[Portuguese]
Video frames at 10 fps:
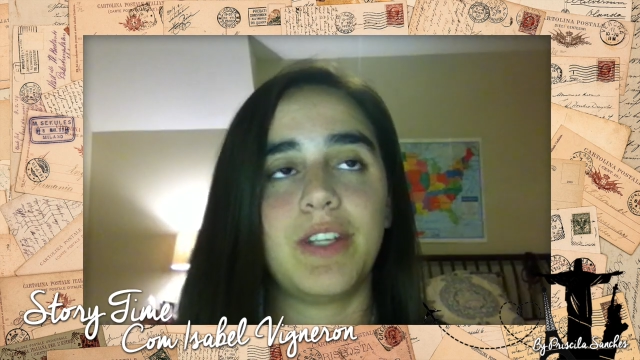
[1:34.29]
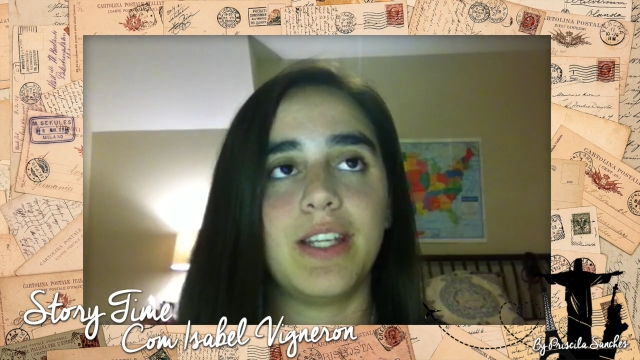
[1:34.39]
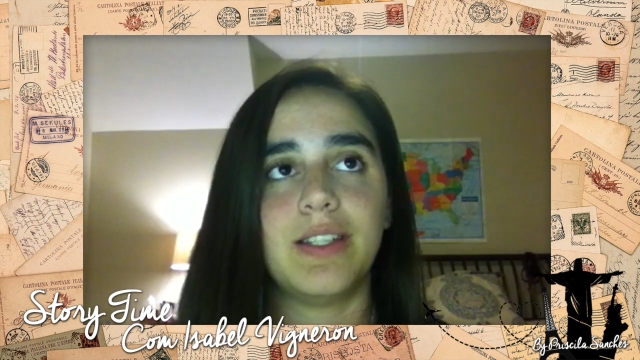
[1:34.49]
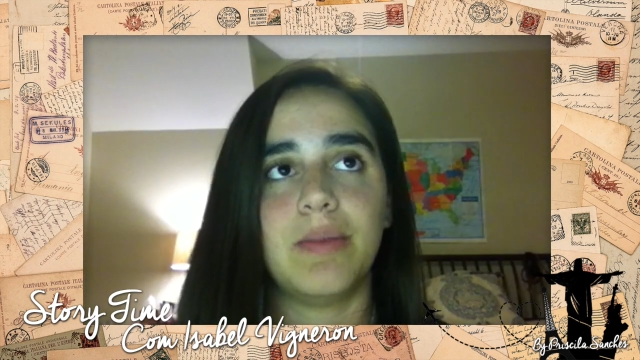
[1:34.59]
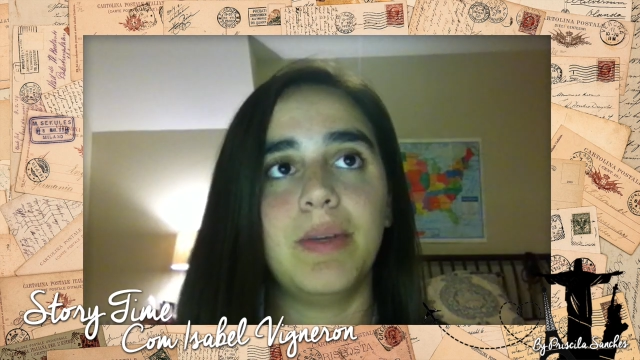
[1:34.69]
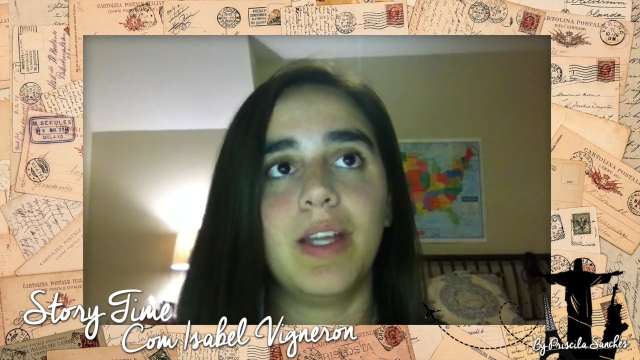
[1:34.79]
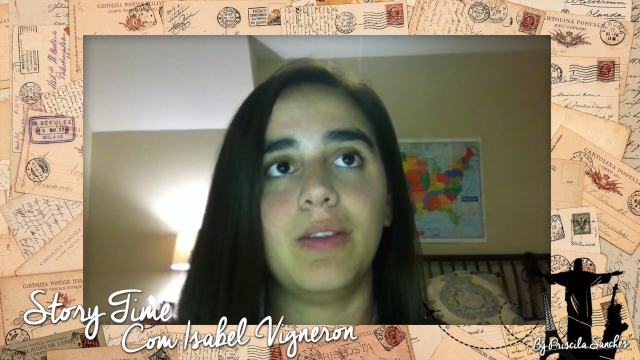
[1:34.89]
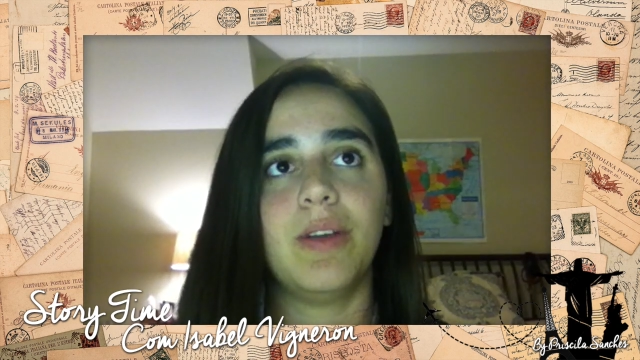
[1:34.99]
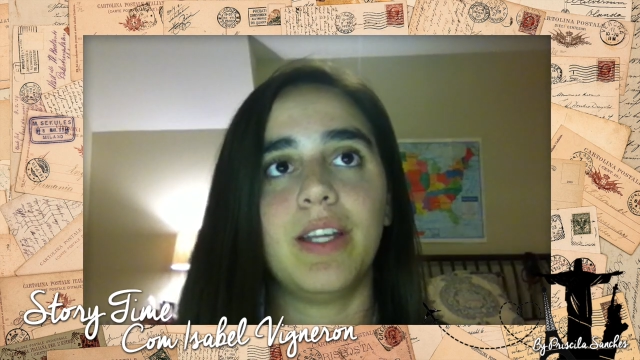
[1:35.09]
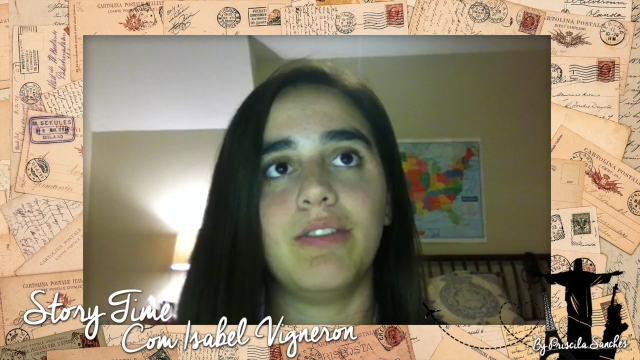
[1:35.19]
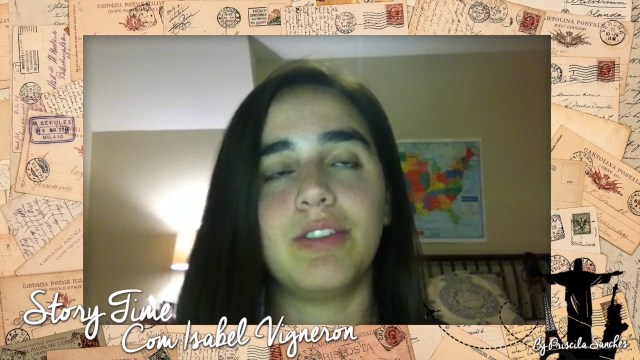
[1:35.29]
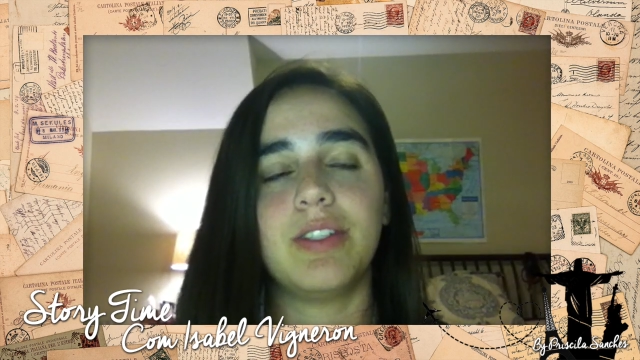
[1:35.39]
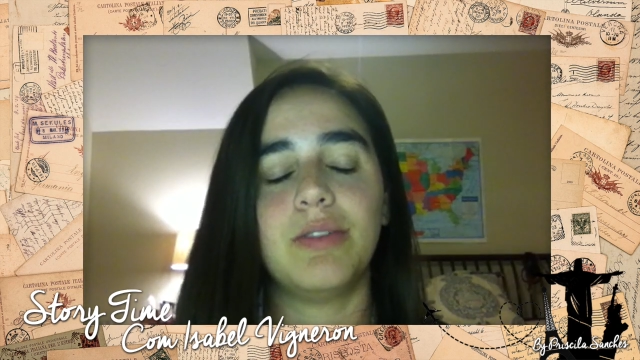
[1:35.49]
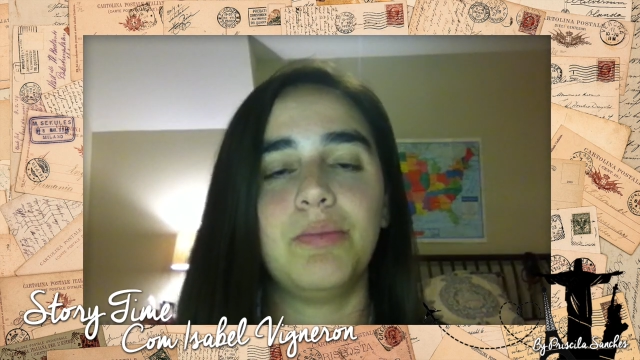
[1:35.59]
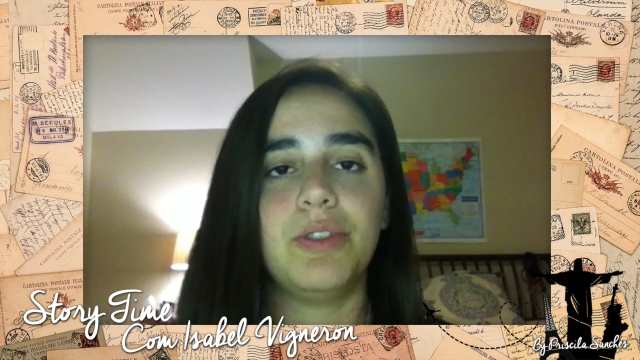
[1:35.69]
fiquei sabendo é que
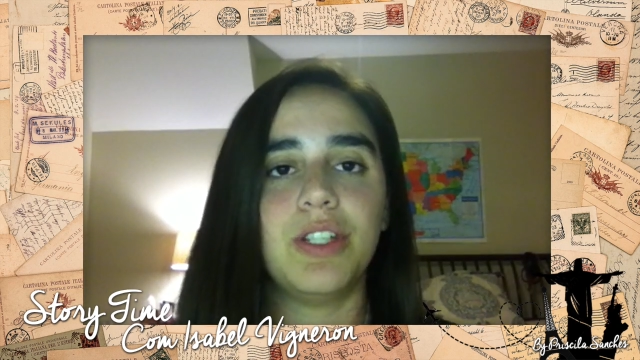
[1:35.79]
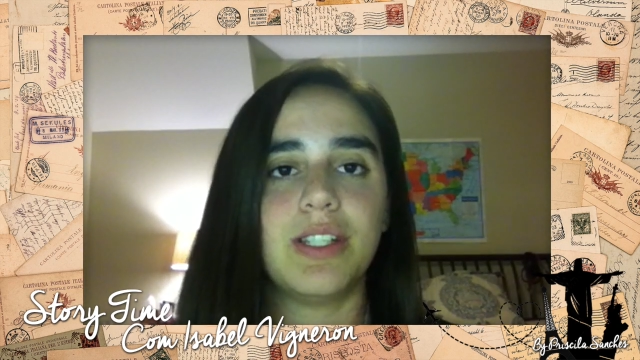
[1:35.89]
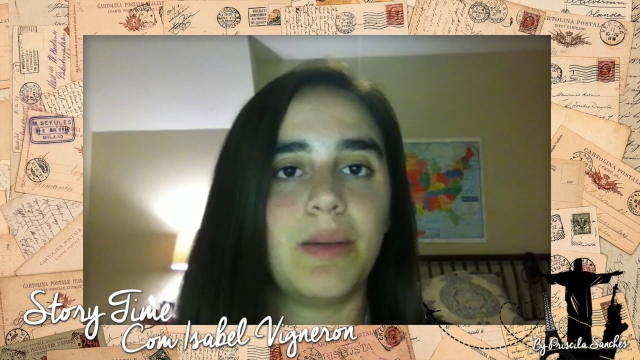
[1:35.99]
você não podia se